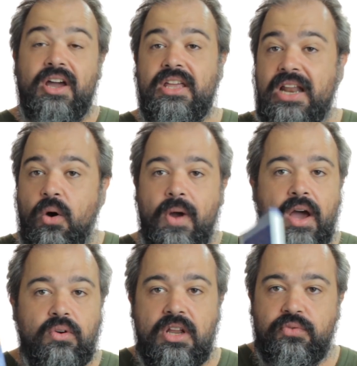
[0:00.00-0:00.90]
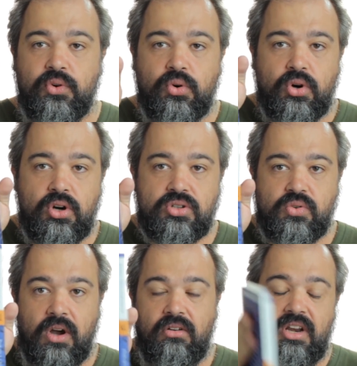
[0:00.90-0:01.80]
e não é um livro
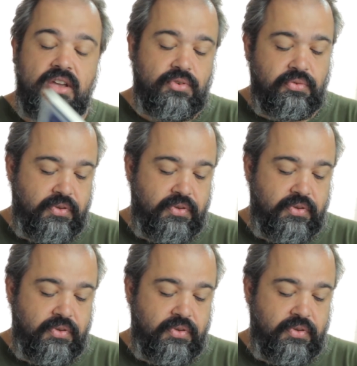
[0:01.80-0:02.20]
grosso, ó, é um livro